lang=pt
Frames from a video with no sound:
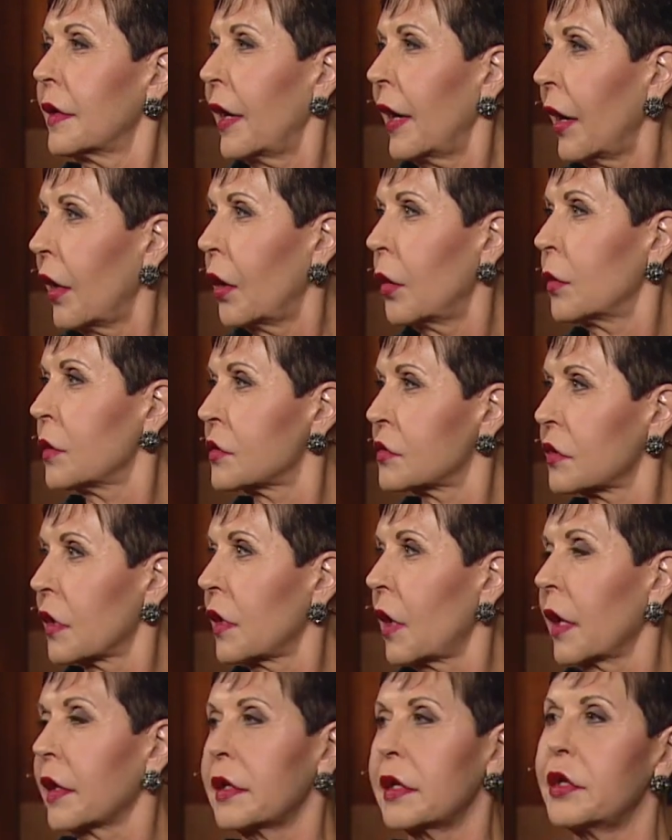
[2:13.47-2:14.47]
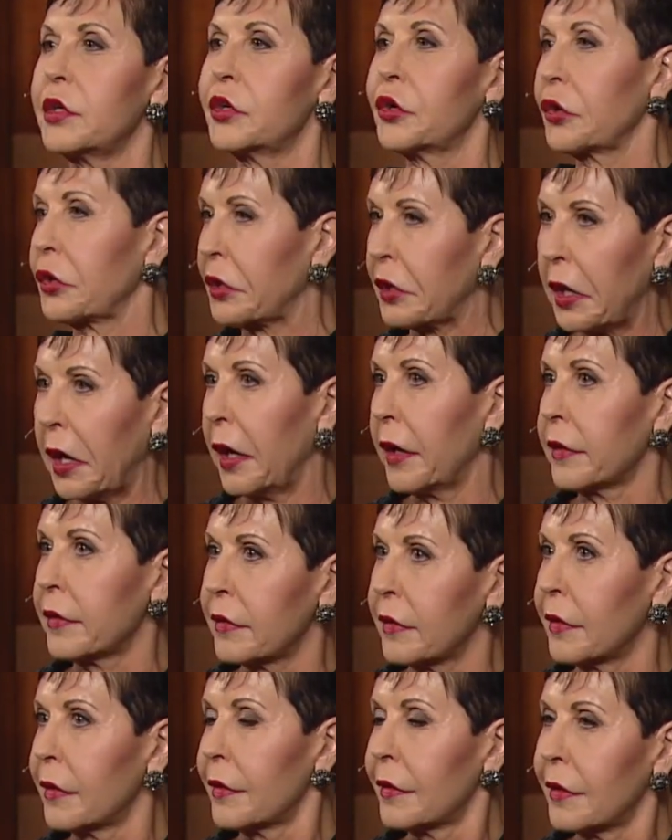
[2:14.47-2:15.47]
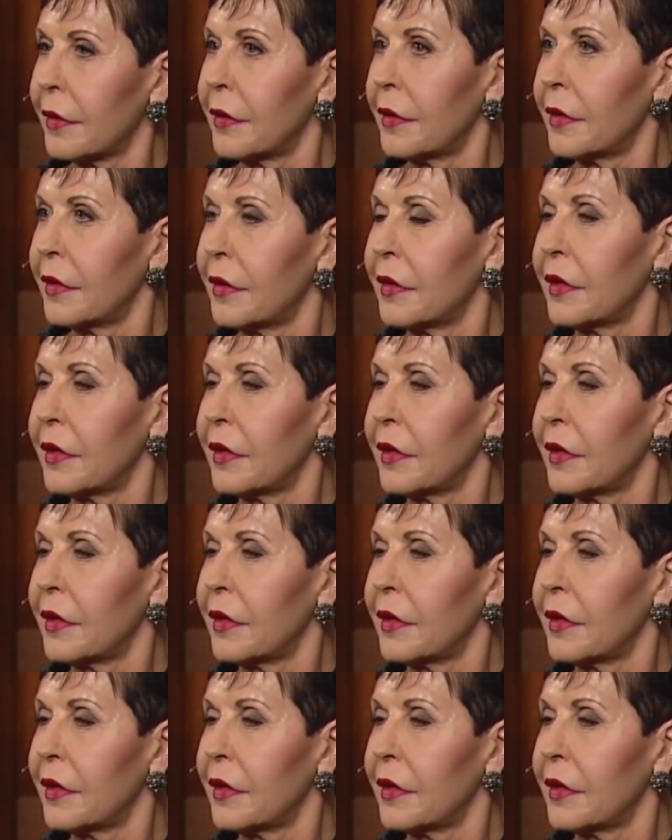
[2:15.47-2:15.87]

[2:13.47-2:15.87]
Eu sempre digo, é como se lá no fundo.